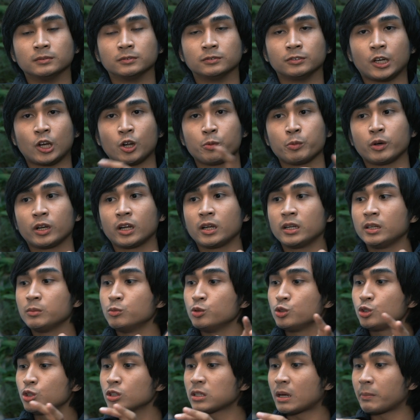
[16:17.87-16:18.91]
Fenomena ini
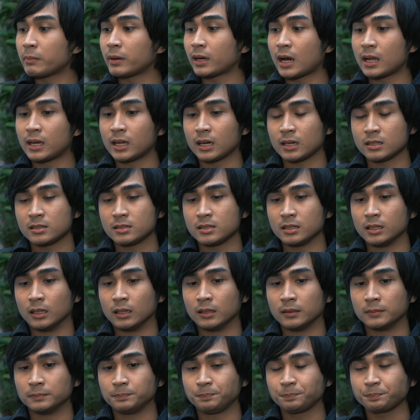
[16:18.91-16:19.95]
muncul sampai ke anak kecil.
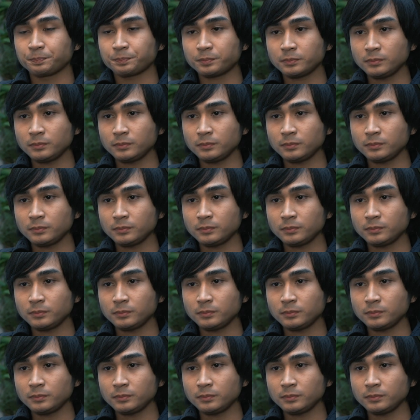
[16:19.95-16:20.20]
Mm -mm.